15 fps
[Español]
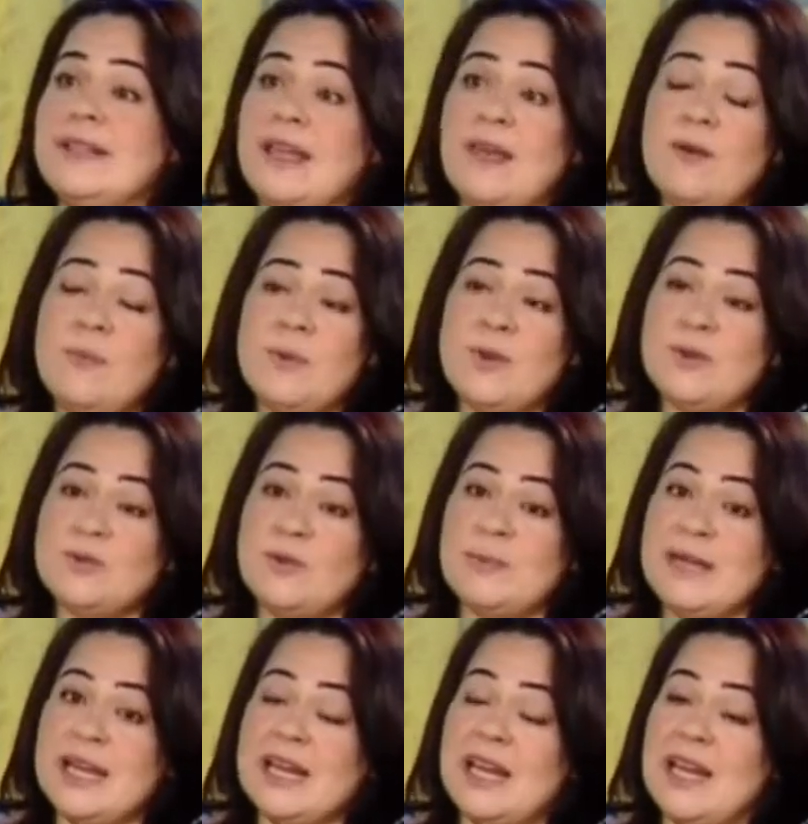el té es un producto
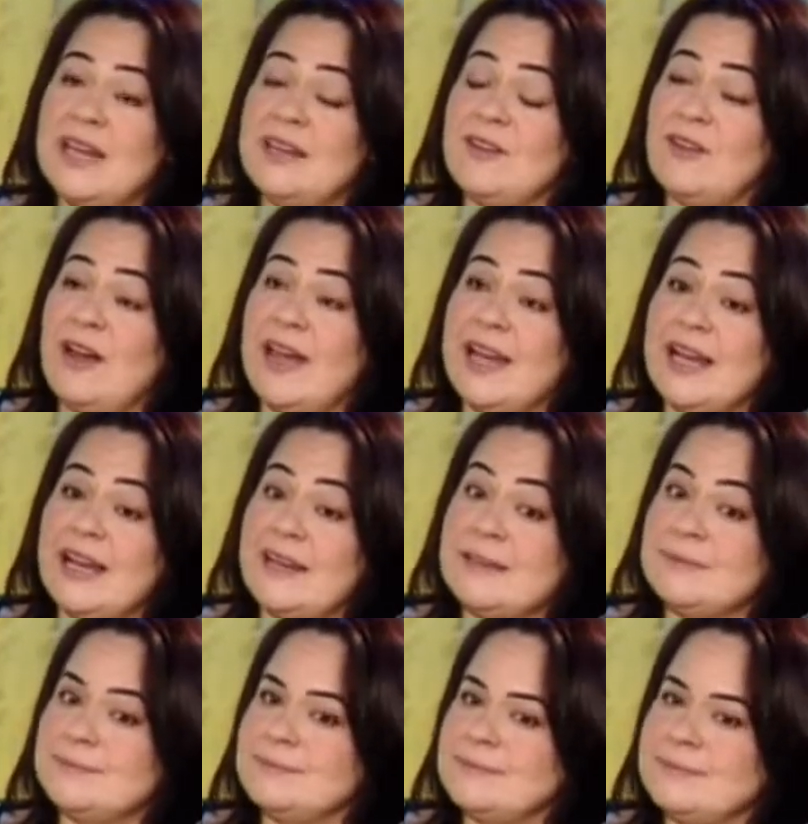milenario, a
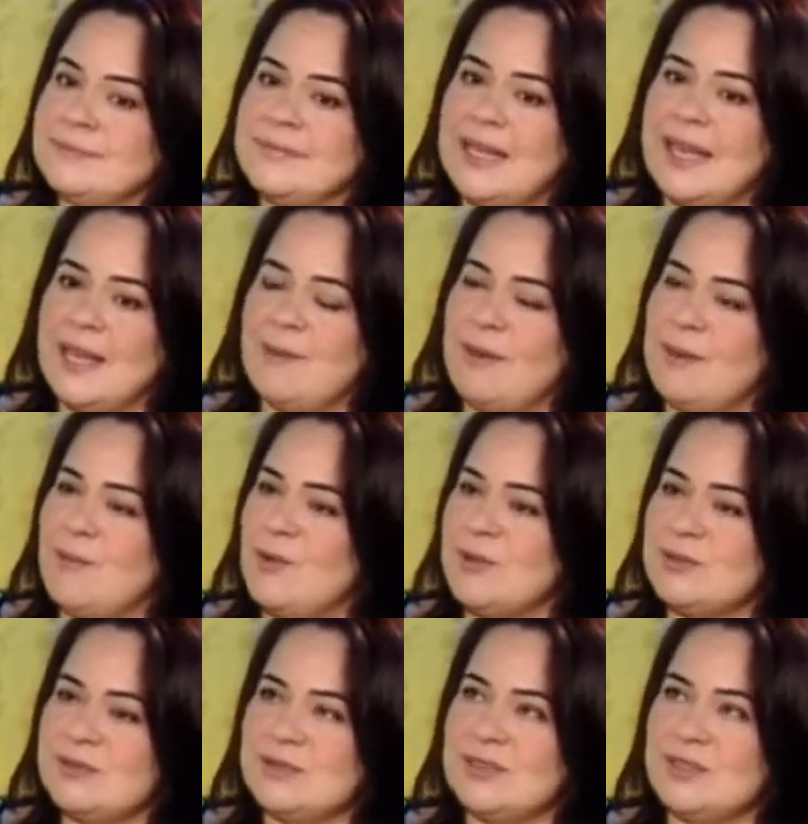él le
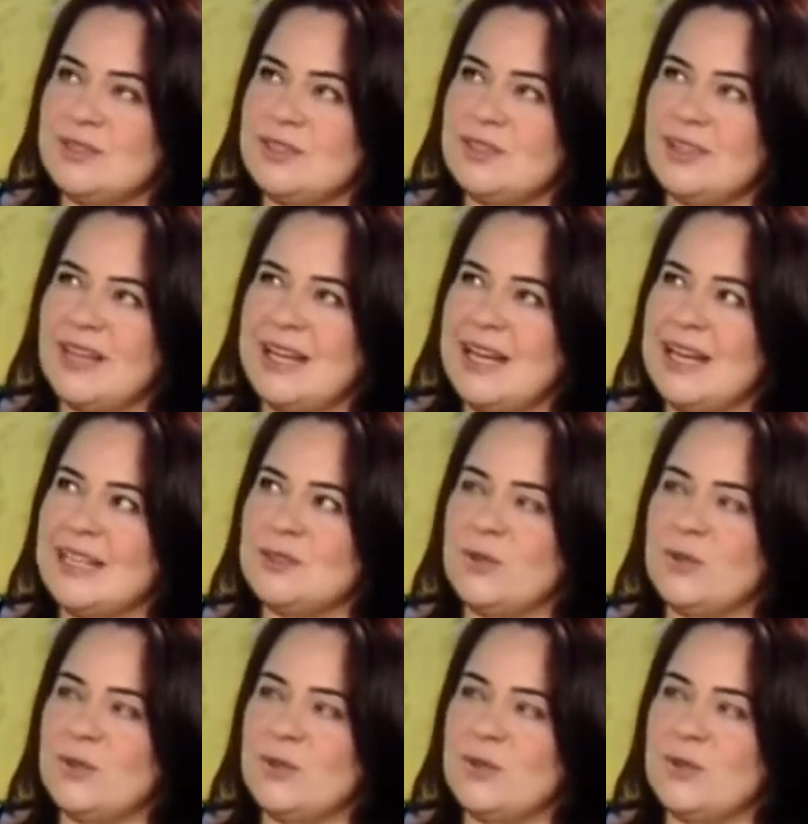debemos, yo siento que la